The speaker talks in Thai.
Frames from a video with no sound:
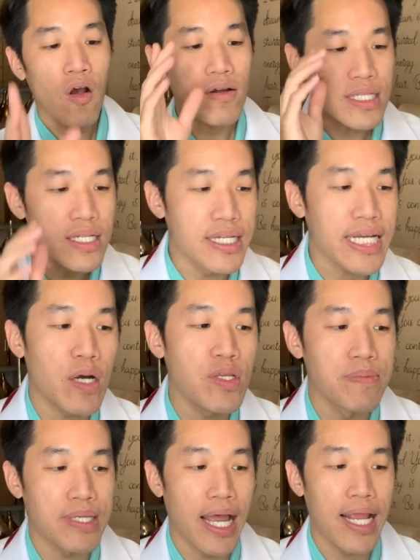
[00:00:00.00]
ข้อที่1ที่เขาห
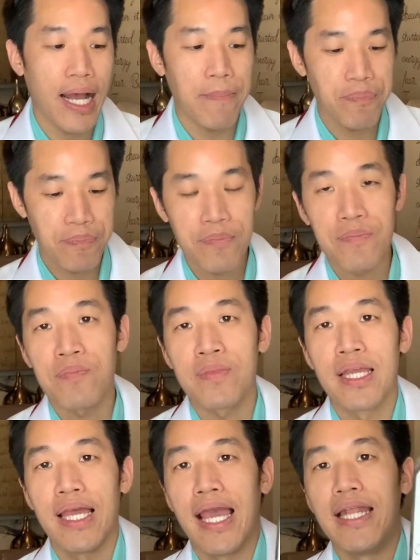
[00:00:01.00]
ยิบใช้ครับ
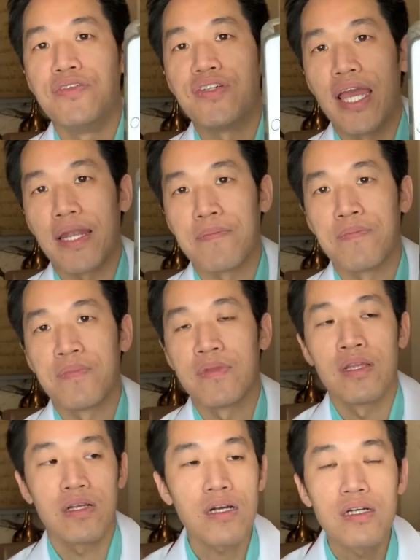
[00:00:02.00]
เอนเซด
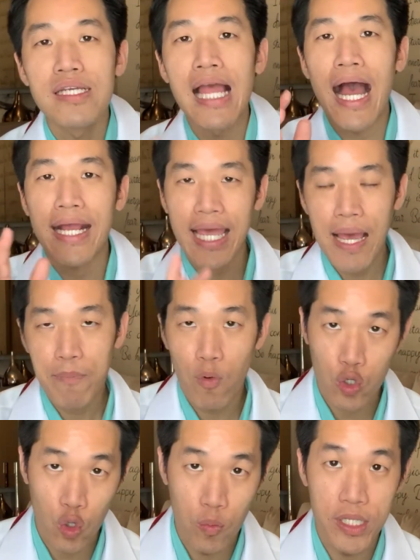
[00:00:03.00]
ก็คือยาแก้ป
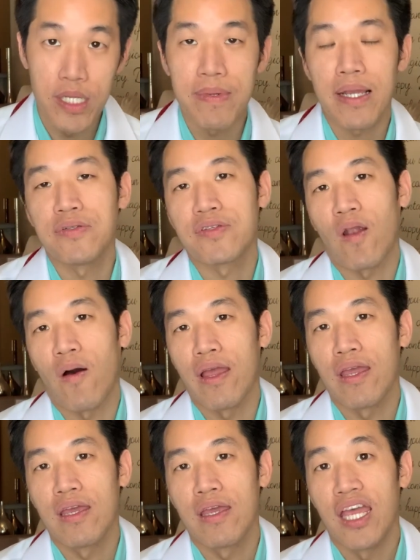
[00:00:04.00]
วดกลุ่มที่ไม่สเตียรอยด์
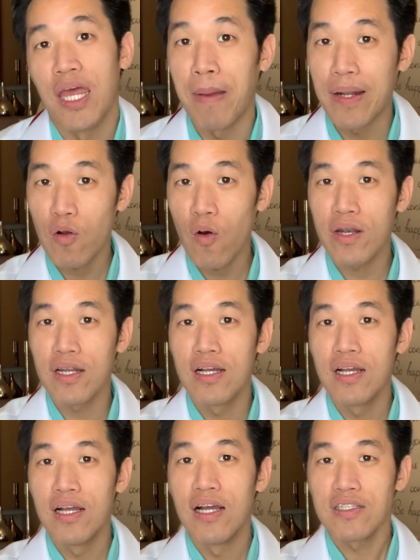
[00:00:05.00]
เห็นไหมทุกคน
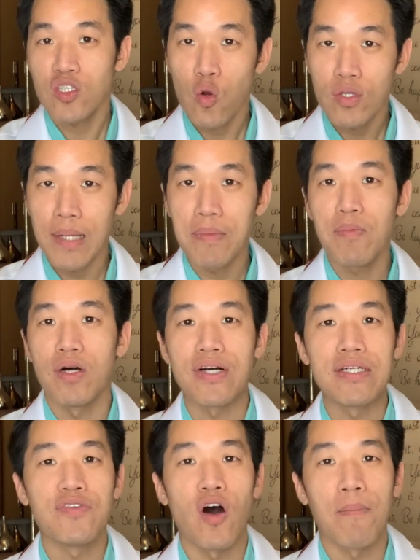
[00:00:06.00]
ตรงตามที่หมอ
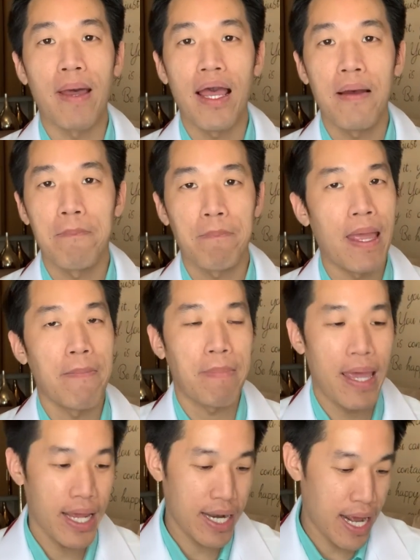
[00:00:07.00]
ฟันสอนไหม
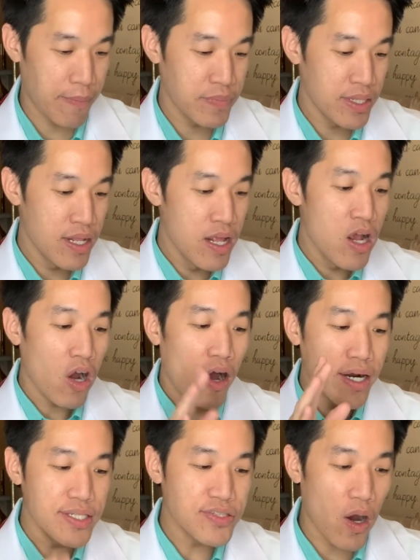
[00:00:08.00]
เป๊ะๆนะฮะข้
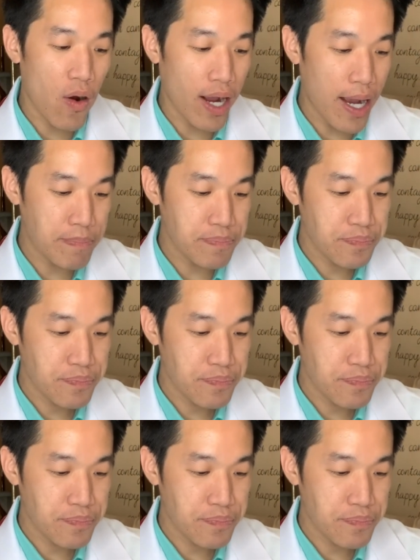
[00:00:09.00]
อที่2ครับ